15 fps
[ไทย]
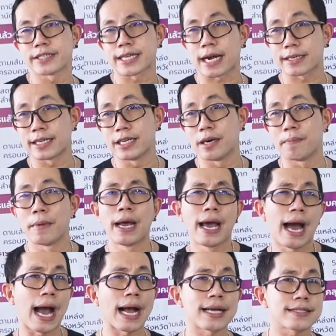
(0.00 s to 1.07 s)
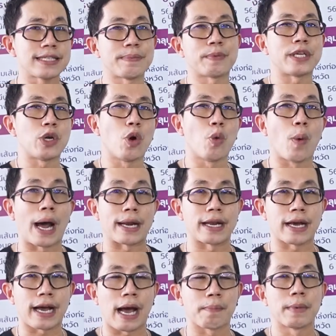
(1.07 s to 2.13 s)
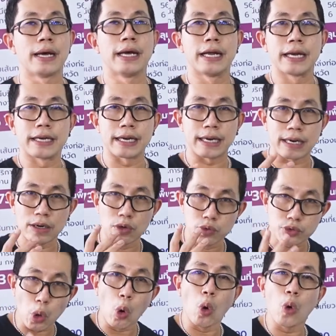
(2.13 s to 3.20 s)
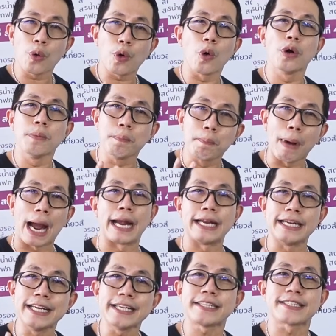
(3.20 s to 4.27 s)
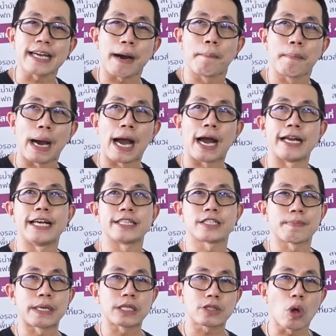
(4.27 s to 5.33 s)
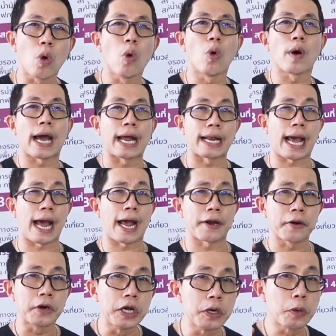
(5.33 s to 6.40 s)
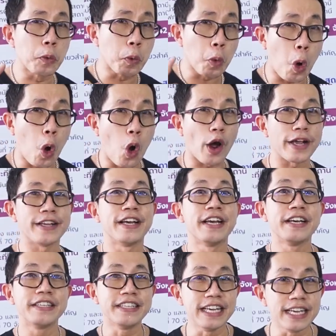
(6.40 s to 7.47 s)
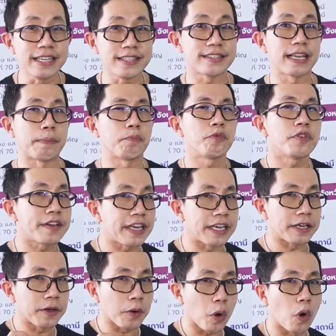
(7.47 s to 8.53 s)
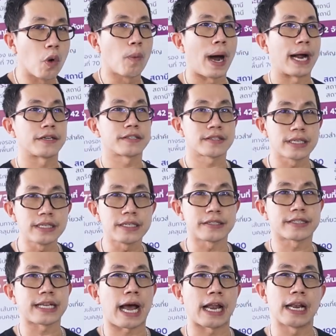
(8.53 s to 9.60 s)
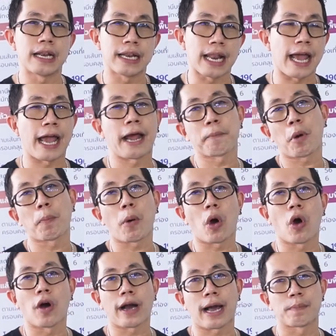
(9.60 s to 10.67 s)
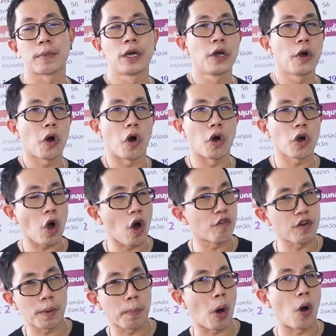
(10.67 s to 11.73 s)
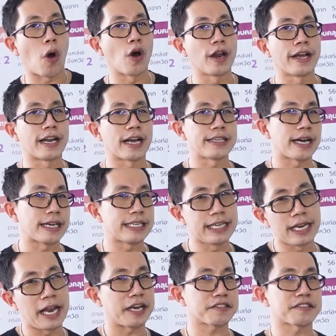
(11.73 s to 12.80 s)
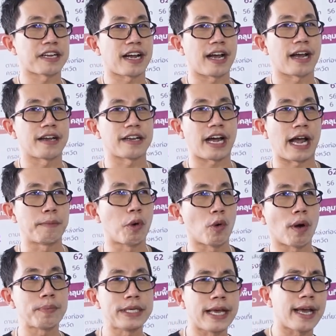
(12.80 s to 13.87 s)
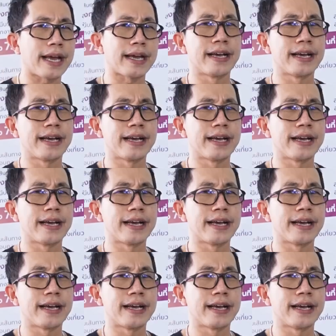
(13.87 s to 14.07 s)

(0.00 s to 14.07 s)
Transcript: งจากเดิม 50 กิโลวัตต์นะครับตู้รุ่นใหม่ที่จะมาเนี่ยจะเป็นตู้ขนาด 120กิโลวัตต์ ซึ่งจะแรงพอๆกับของกฟผเลยนะ อย่าง e l e สนะใครบอกว่า PA